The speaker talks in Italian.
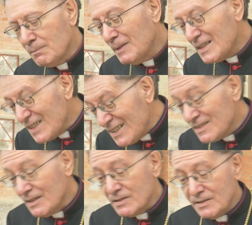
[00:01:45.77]

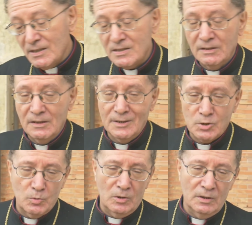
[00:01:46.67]
presenza stessa delle
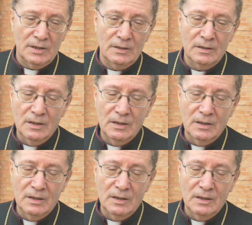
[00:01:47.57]
suore,